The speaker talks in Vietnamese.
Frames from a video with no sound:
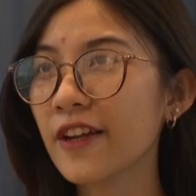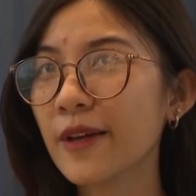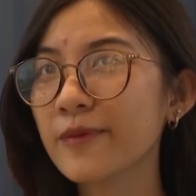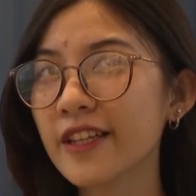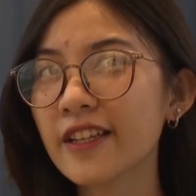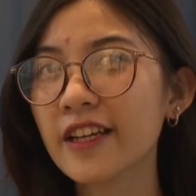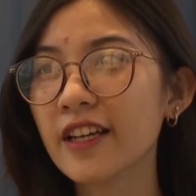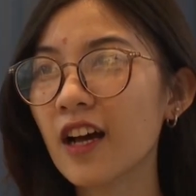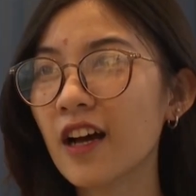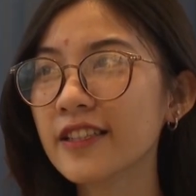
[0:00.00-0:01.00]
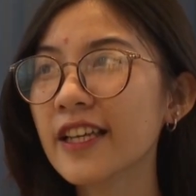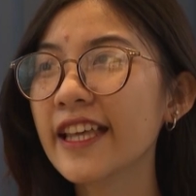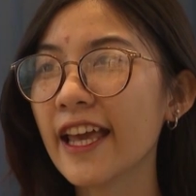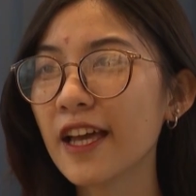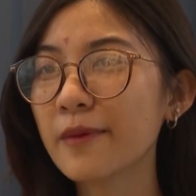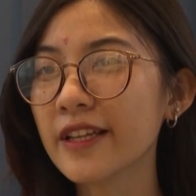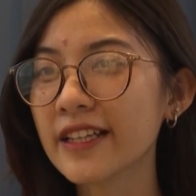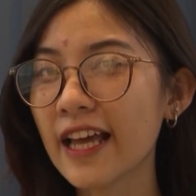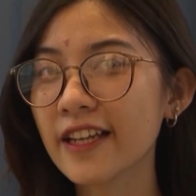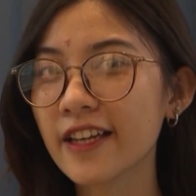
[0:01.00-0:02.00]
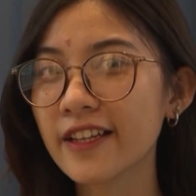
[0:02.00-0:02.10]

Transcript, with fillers: Em nghĩ thì uh, với trẻ em hiện nay